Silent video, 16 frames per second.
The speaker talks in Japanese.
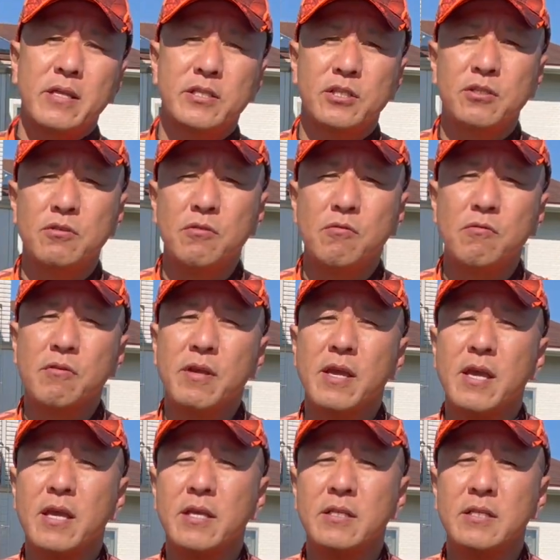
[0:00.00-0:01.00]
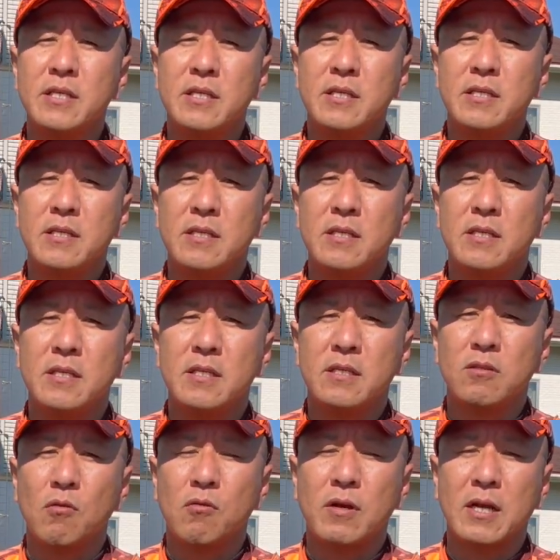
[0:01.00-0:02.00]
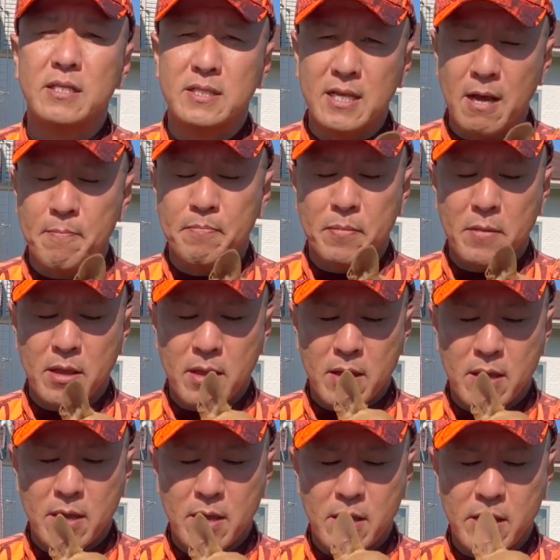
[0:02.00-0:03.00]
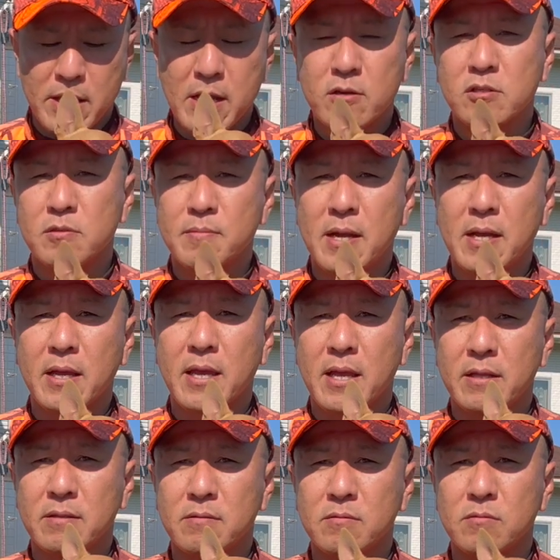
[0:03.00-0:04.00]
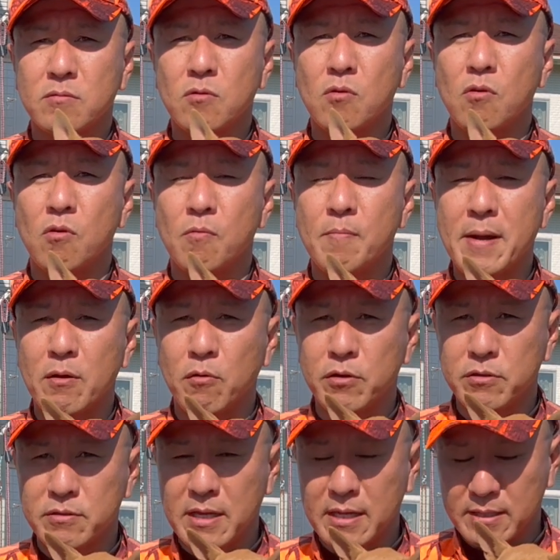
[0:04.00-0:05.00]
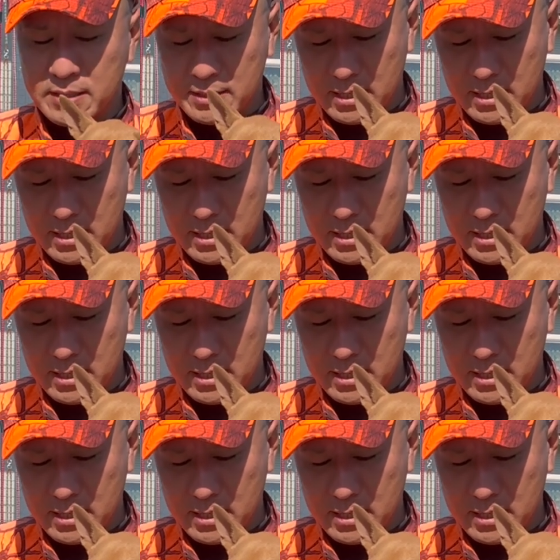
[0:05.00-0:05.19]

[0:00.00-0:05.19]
狩猟系に特化した、屋久島県の、子犬なんです